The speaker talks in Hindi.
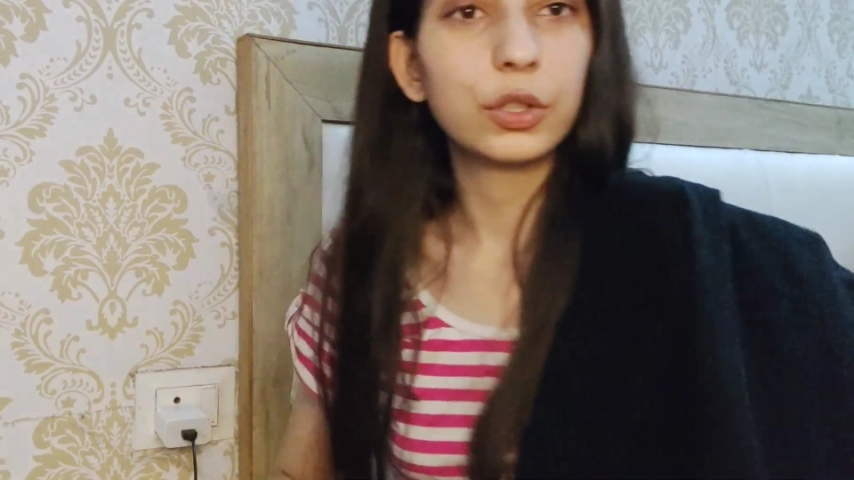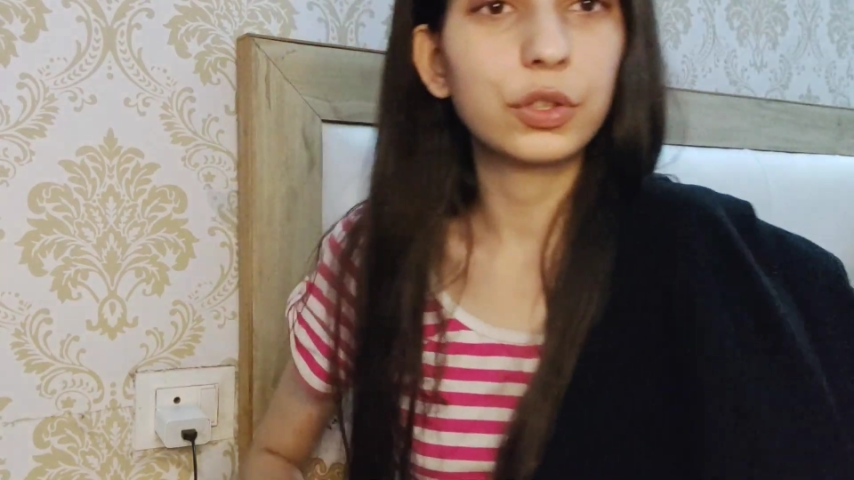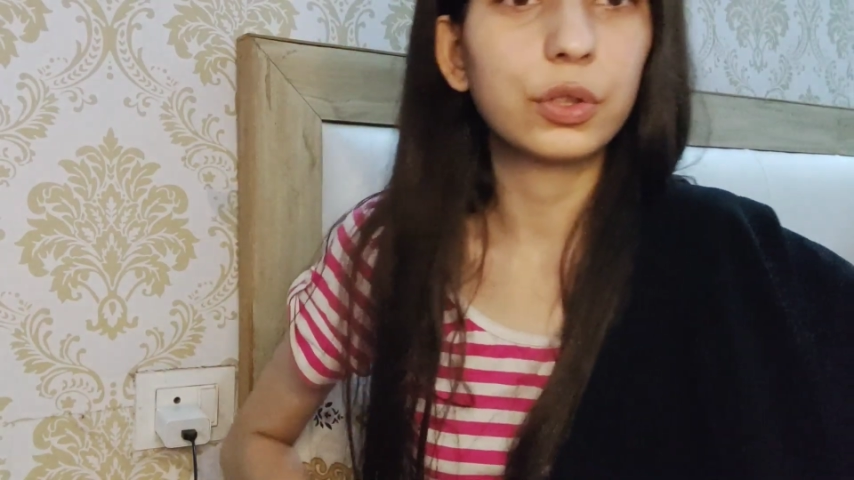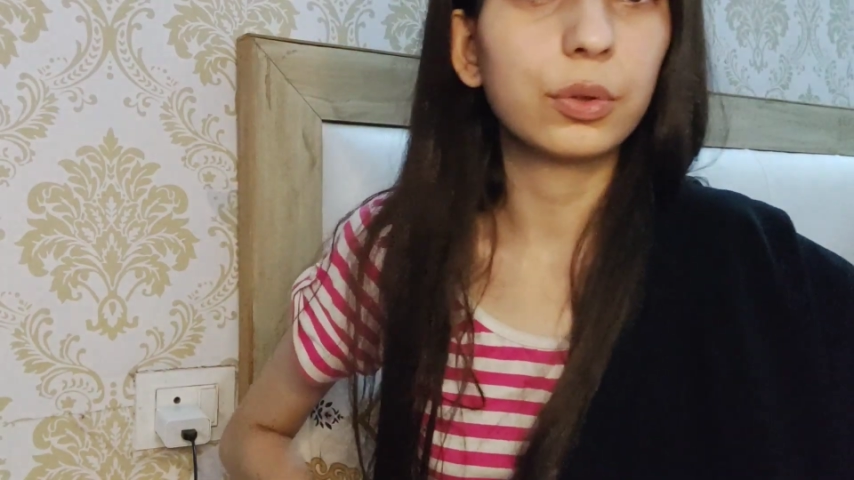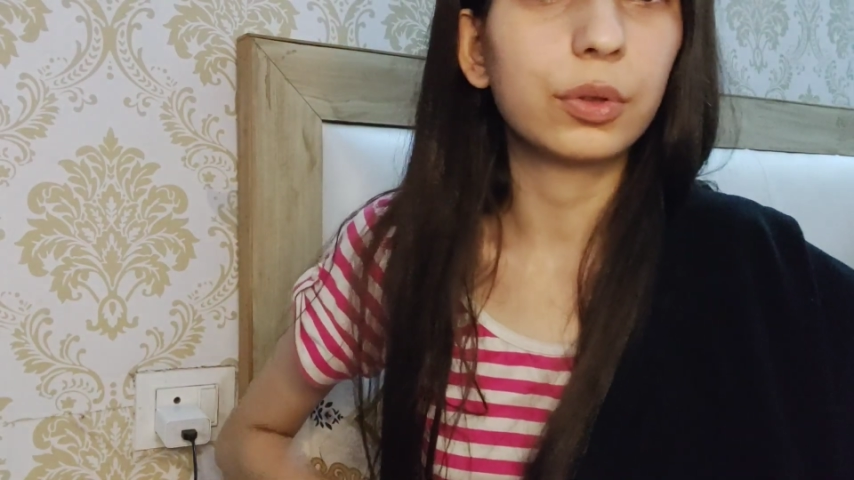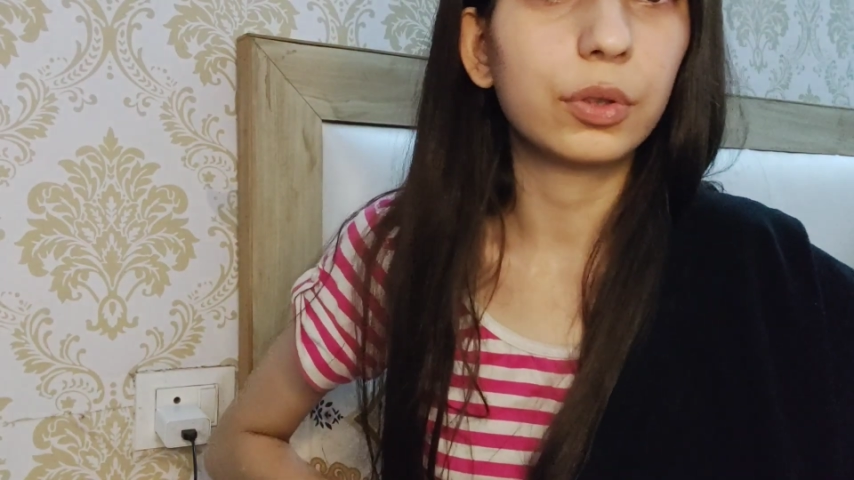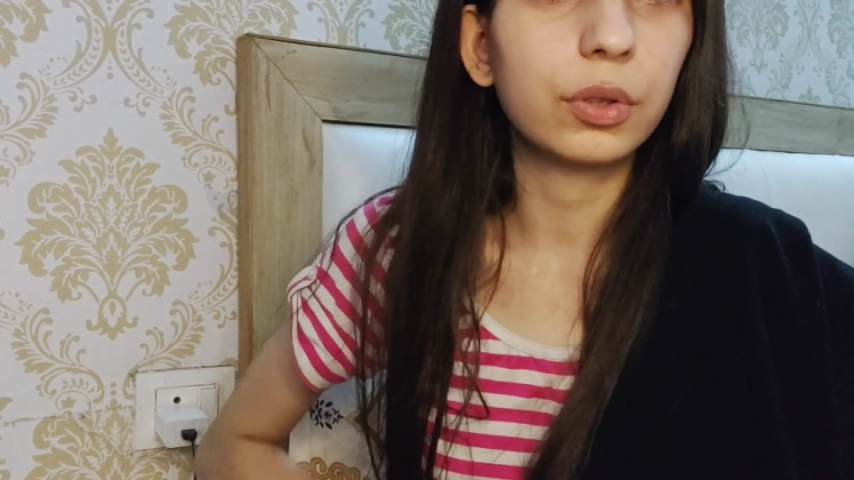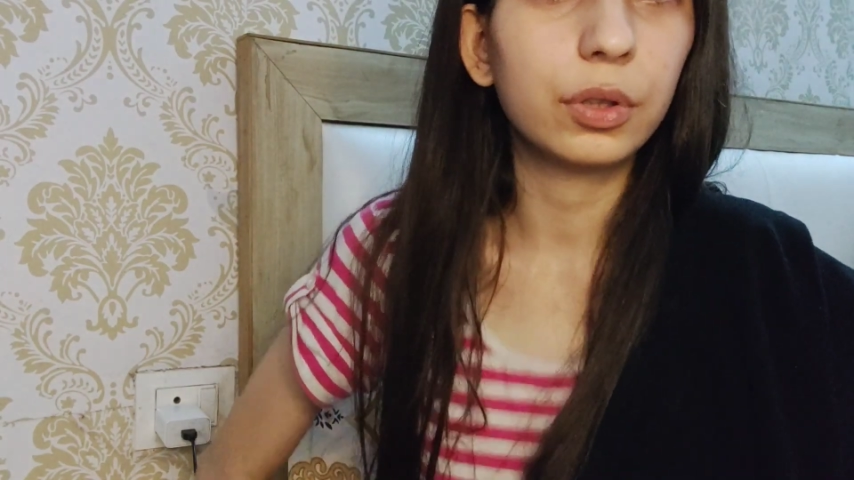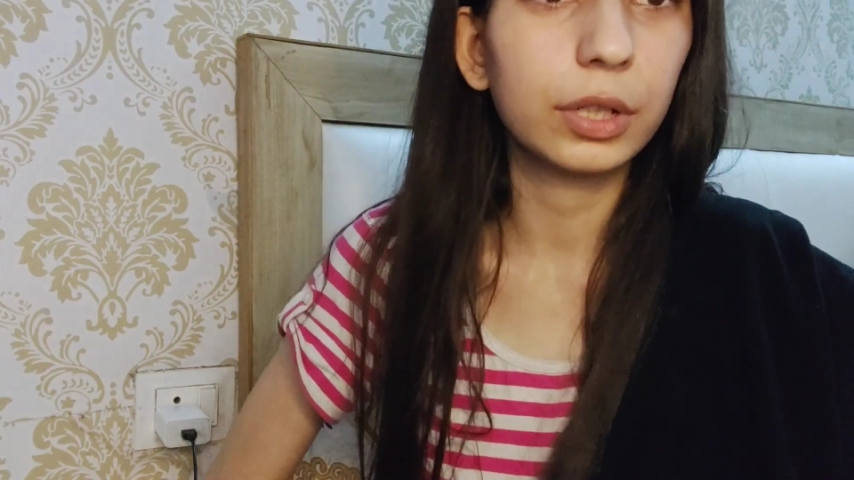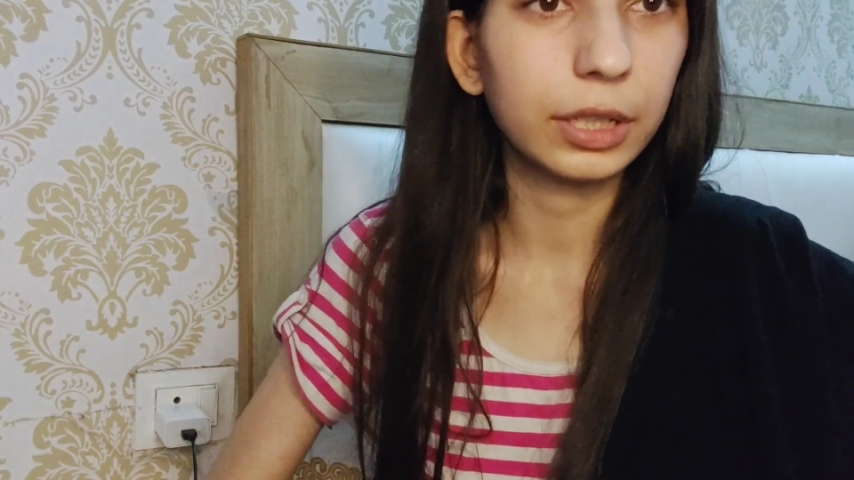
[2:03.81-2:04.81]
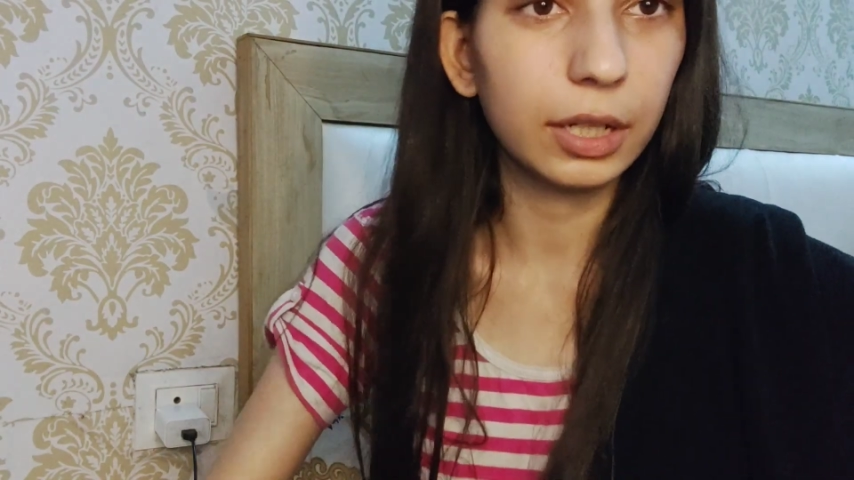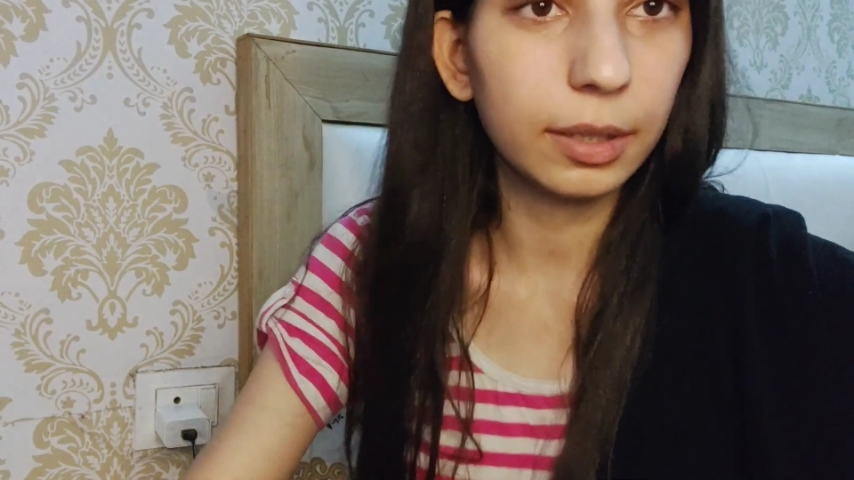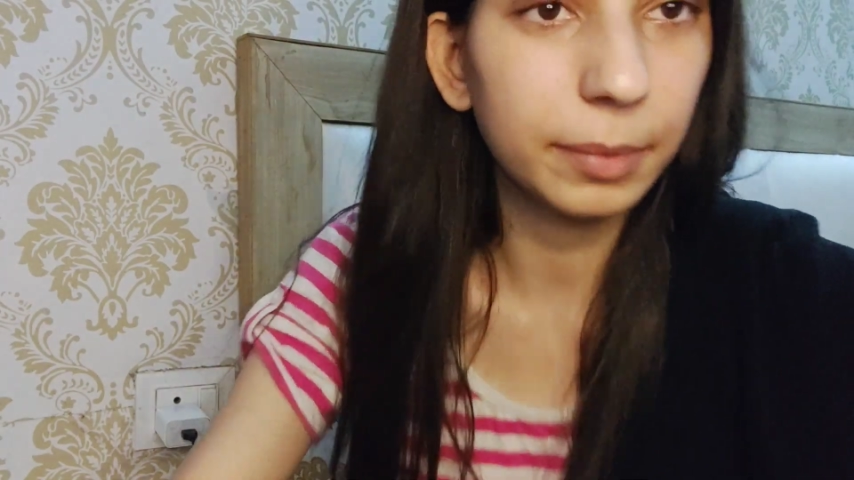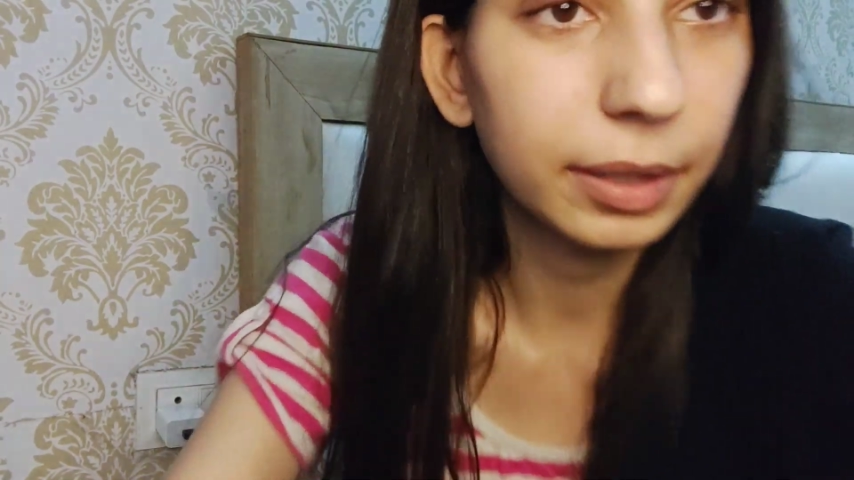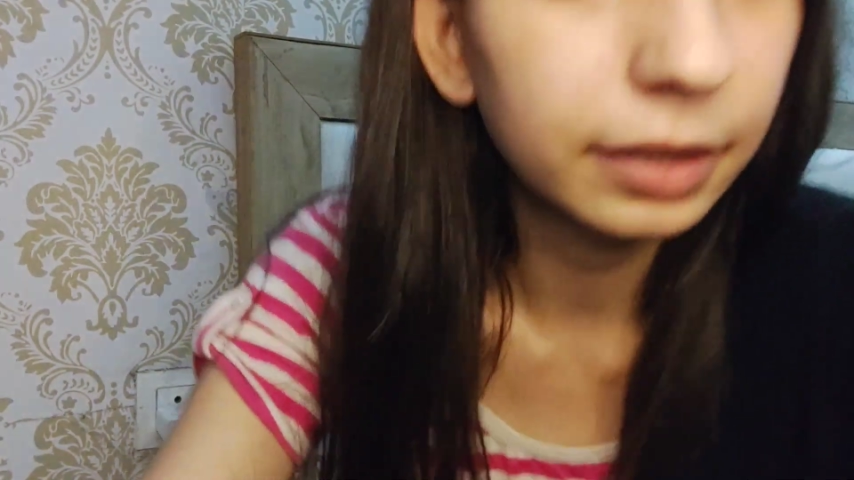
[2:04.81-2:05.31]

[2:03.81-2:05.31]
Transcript: सो so, या मैं